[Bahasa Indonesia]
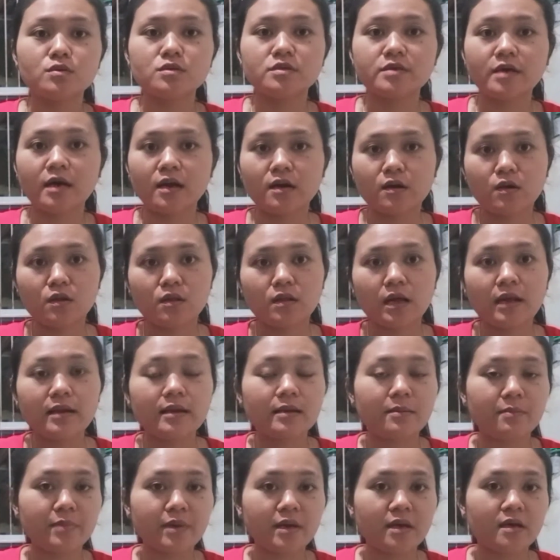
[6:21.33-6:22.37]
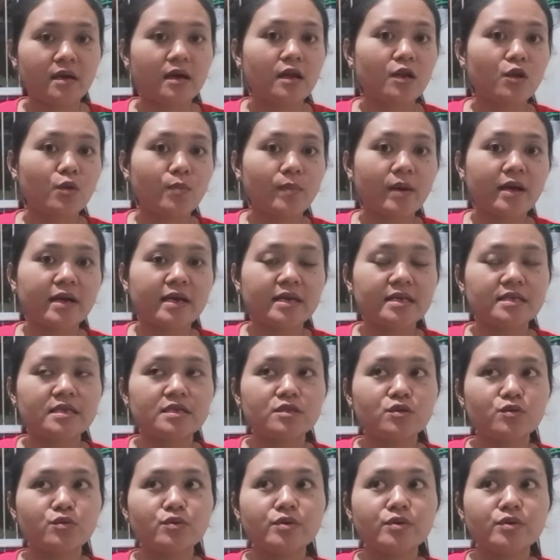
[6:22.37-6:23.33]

si Arno kan lembek kalau pakai ini tuh